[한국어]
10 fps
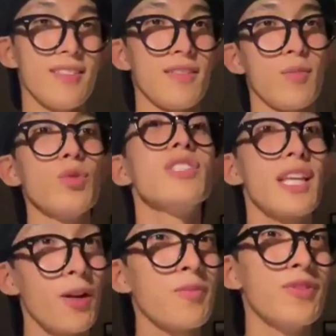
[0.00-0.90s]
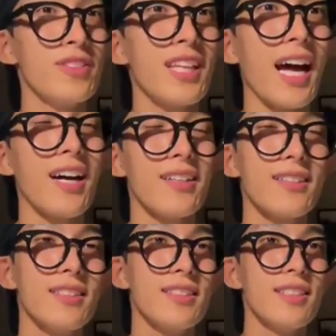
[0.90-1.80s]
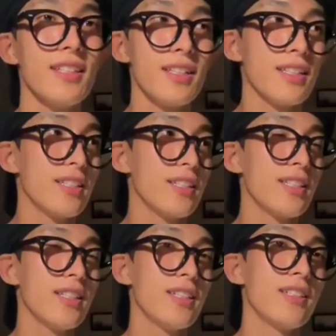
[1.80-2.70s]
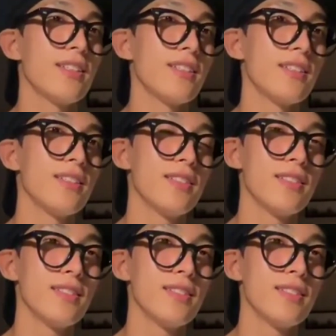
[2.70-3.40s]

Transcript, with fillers: 어, 모든 캐럿분들 다 어,